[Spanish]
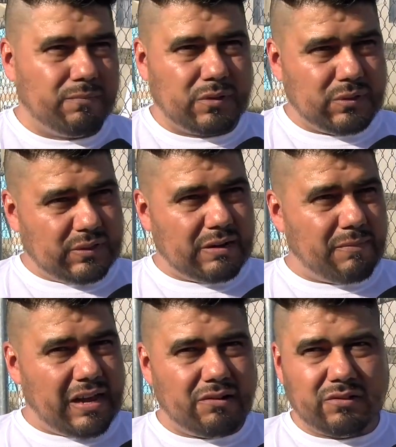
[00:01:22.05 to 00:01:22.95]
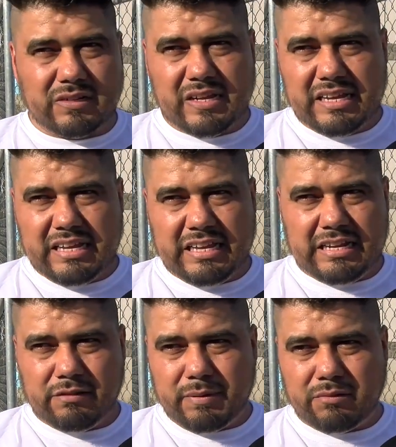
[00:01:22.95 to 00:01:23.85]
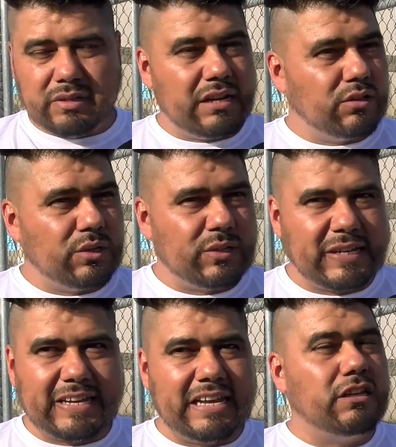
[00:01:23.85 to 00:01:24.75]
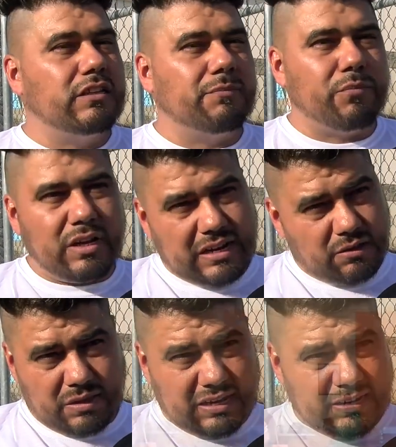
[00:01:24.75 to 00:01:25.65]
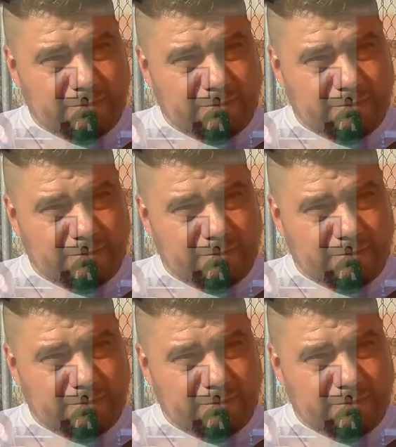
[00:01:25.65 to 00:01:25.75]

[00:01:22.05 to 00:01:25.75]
por, sus hermanos y nos preguntan a nosotros en qué nos pueden ayudar.